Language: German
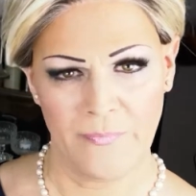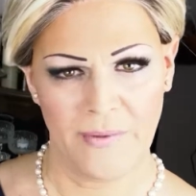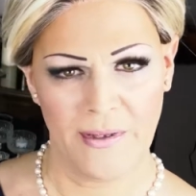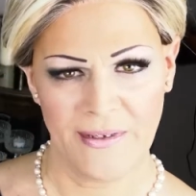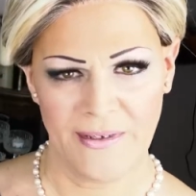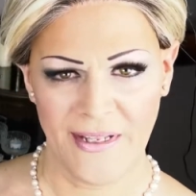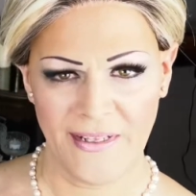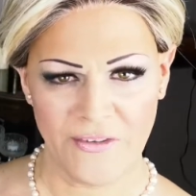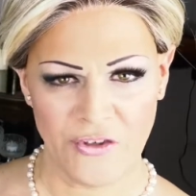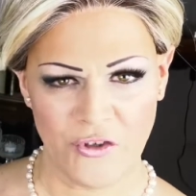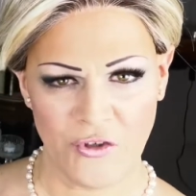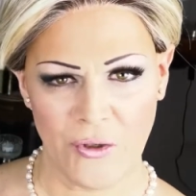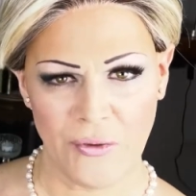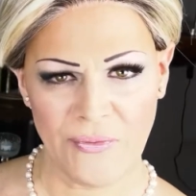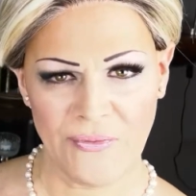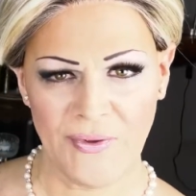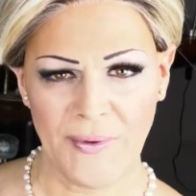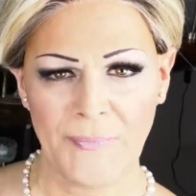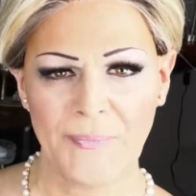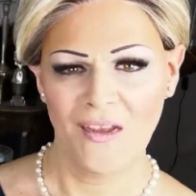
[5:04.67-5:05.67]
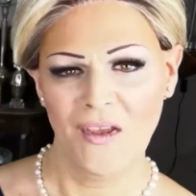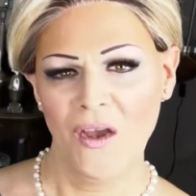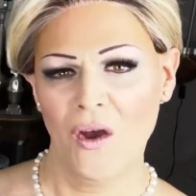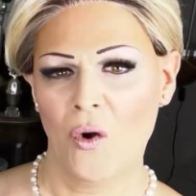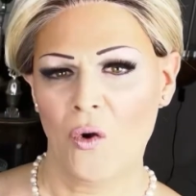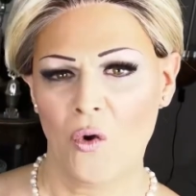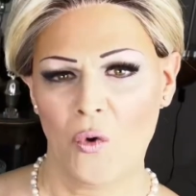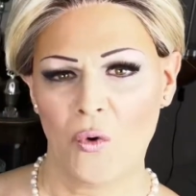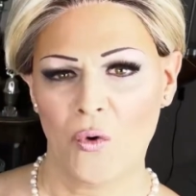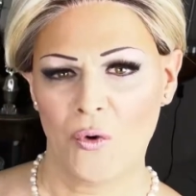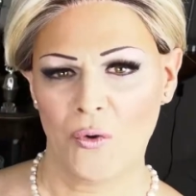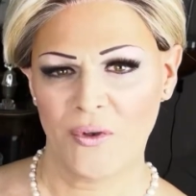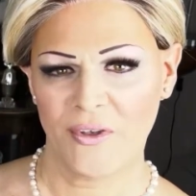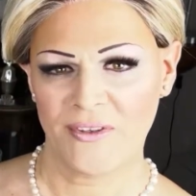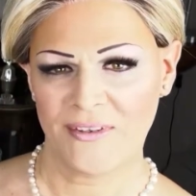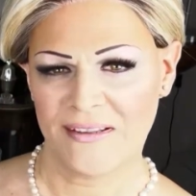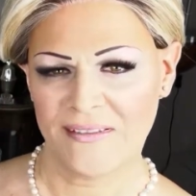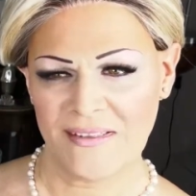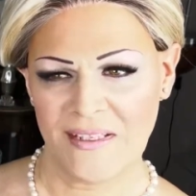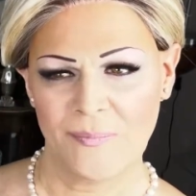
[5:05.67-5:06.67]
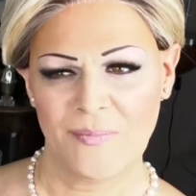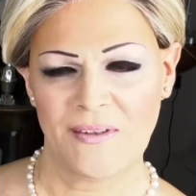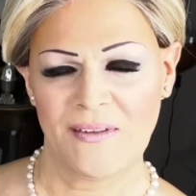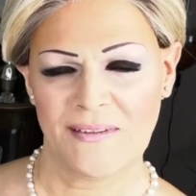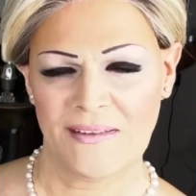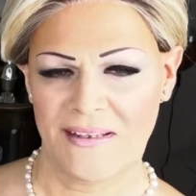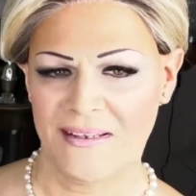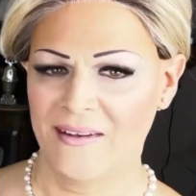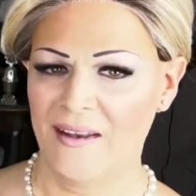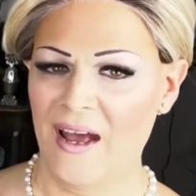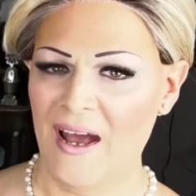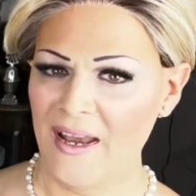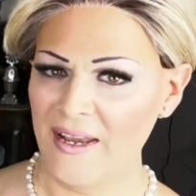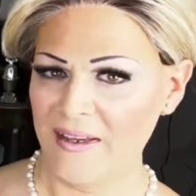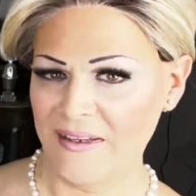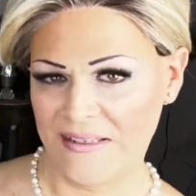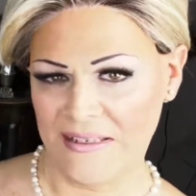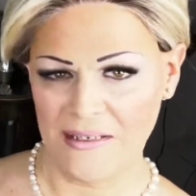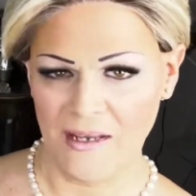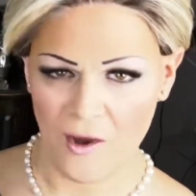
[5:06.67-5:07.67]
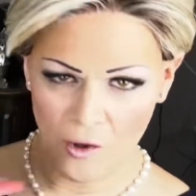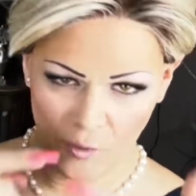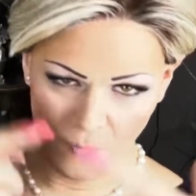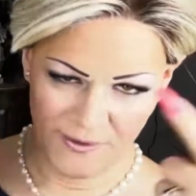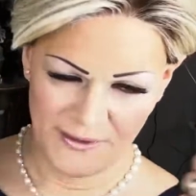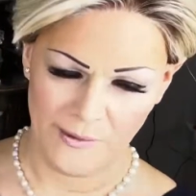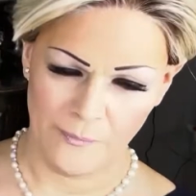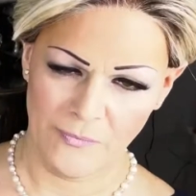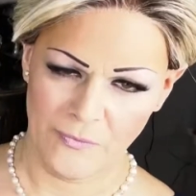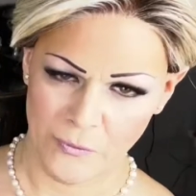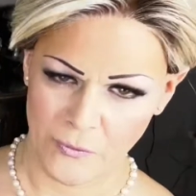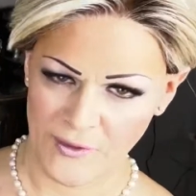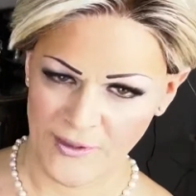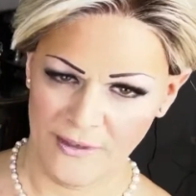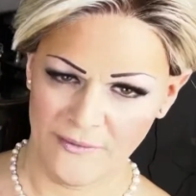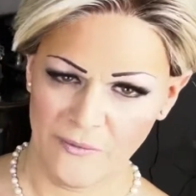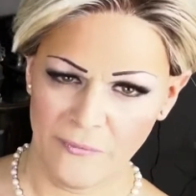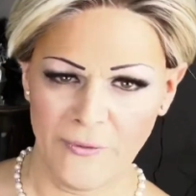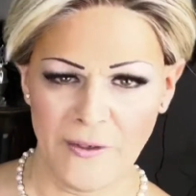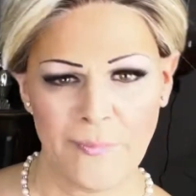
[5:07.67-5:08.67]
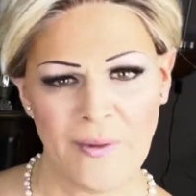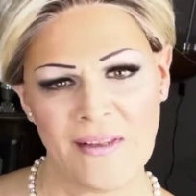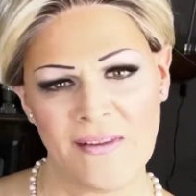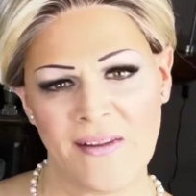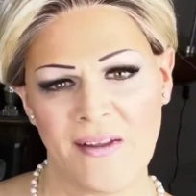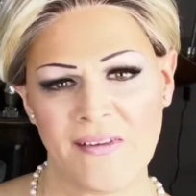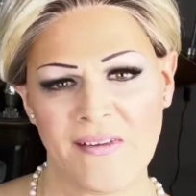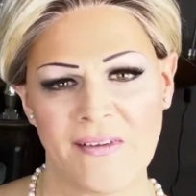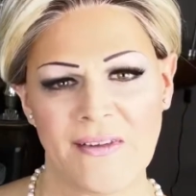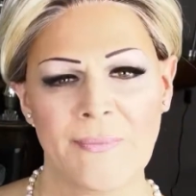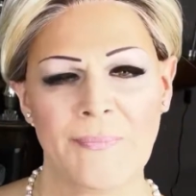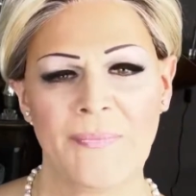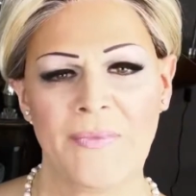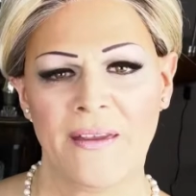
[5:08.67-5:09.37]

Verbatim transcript: Netzstoff und das gibt es in aller Regel auch mit dem sogenannten Filmansatz.